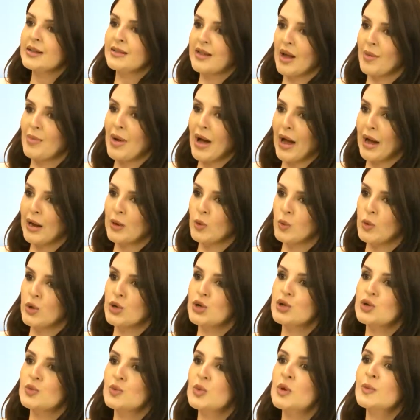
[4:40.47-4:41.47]
تبع
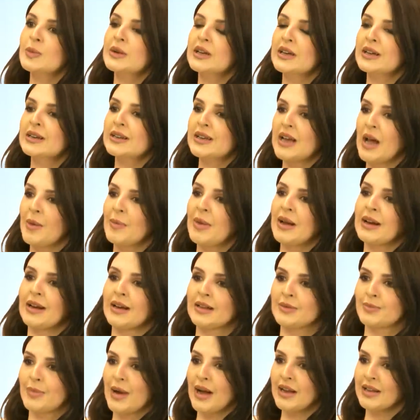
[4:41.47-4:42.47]
الوجه ممكن كمان
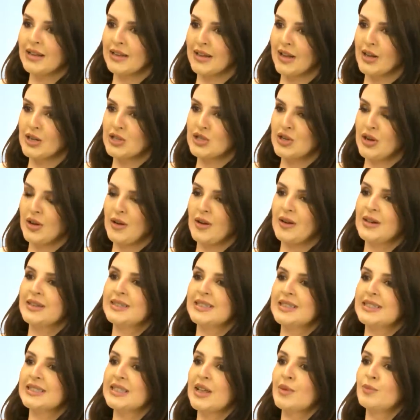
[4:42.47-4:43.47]
عند بعض
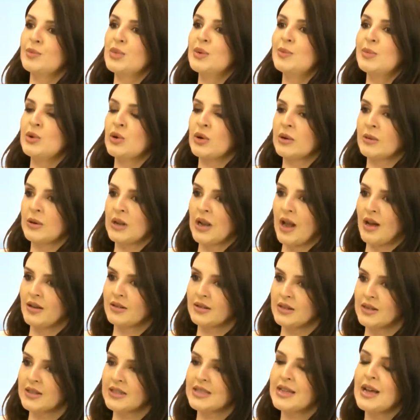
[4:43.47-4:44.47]
الاشخاص يسبب لهم
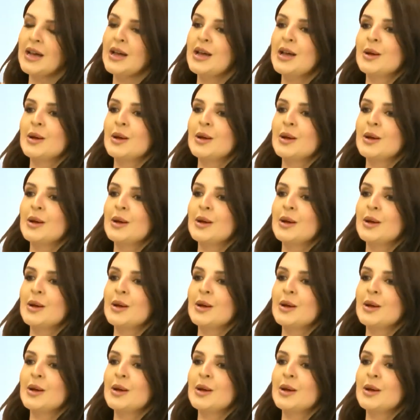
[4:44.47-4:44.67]
العطس